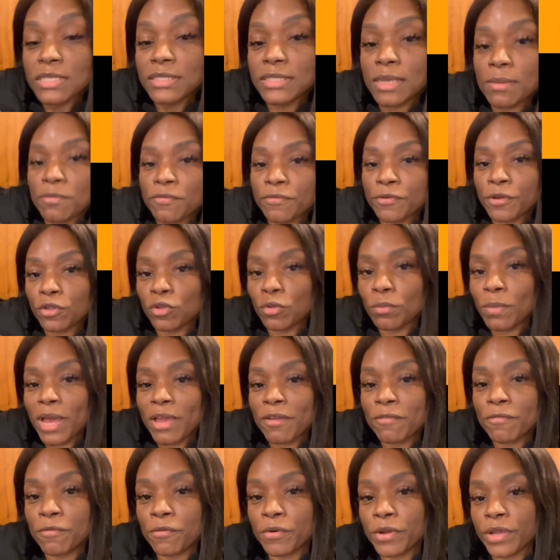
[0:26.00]
Sempre fui ao
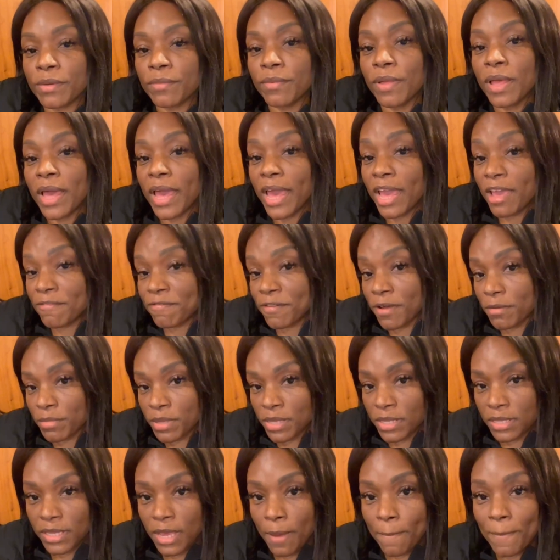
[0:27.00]
Dubai, fui em
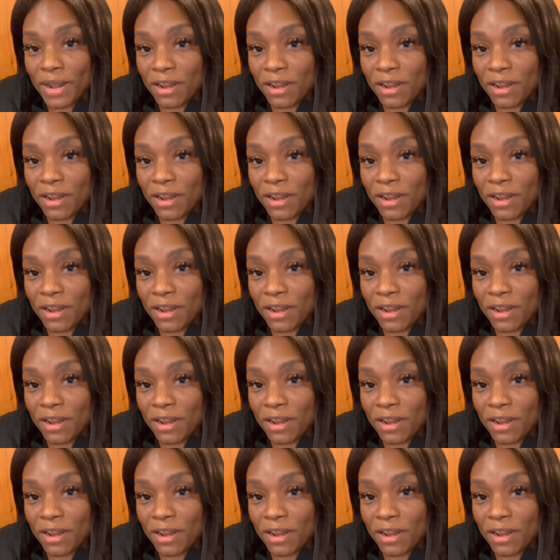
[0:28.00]
família,